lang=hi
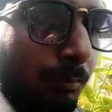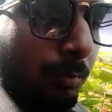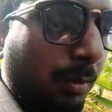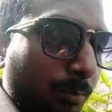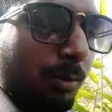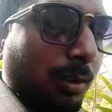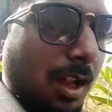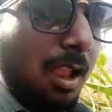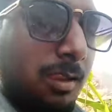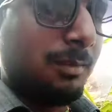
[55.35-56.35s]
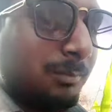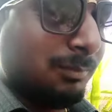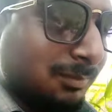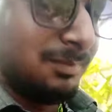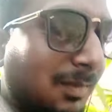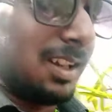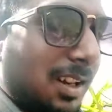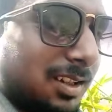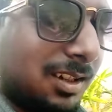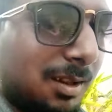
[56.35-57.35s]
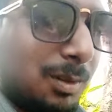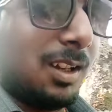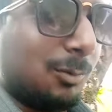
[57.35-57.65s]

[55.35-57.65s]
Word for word: बेम्बो का रास्ता बना